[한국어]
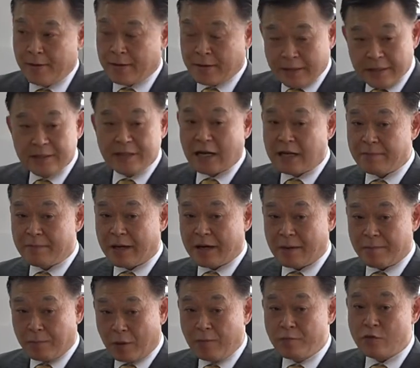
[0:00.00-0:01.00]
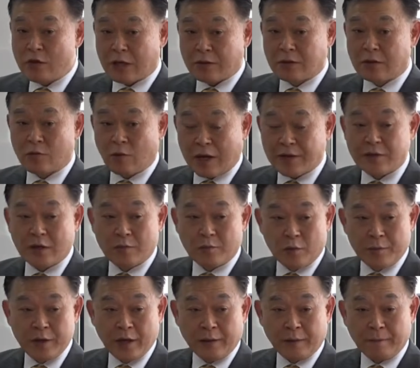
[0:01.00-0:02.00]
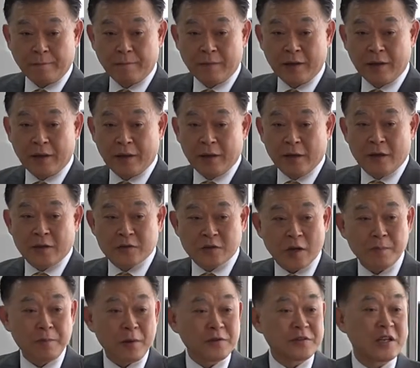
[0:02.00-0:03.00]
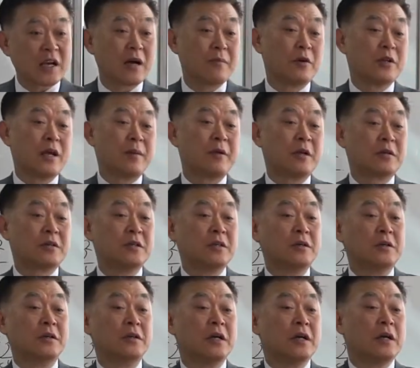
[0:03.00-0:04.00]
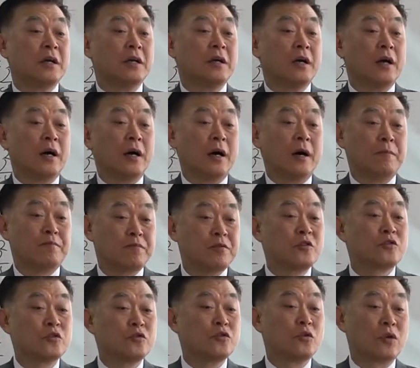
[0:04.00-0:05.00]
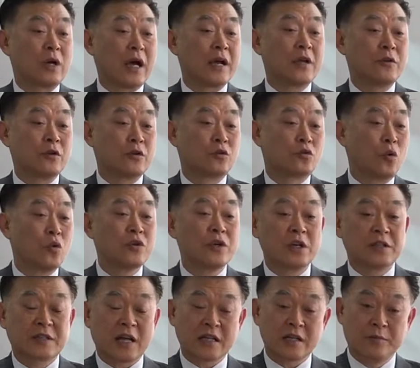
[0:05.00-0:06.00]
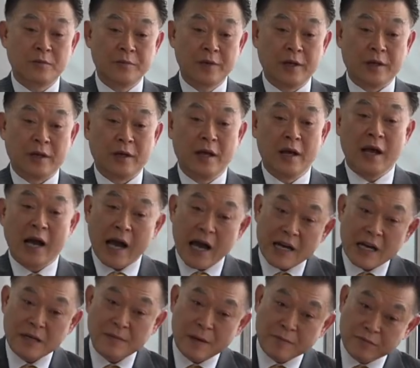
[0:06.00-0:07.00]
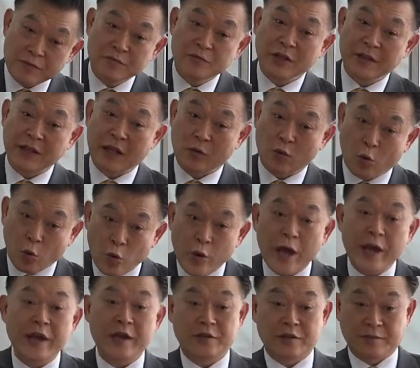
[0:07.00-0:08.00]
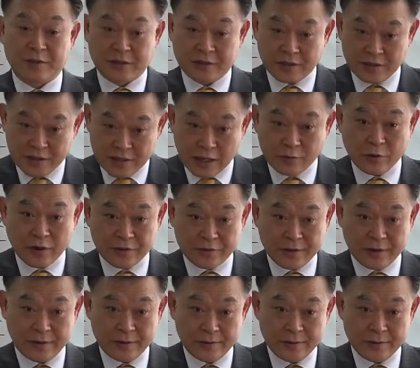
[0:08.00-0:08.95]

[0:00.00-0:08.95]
인간이 말해 범죄한 그 과정을 보면 첫 번째가 뭐냐면 그 어, 불순종을 하게 된 동기를 따져보면 하나님의 품성에 대한 오해에서 시작됐어요.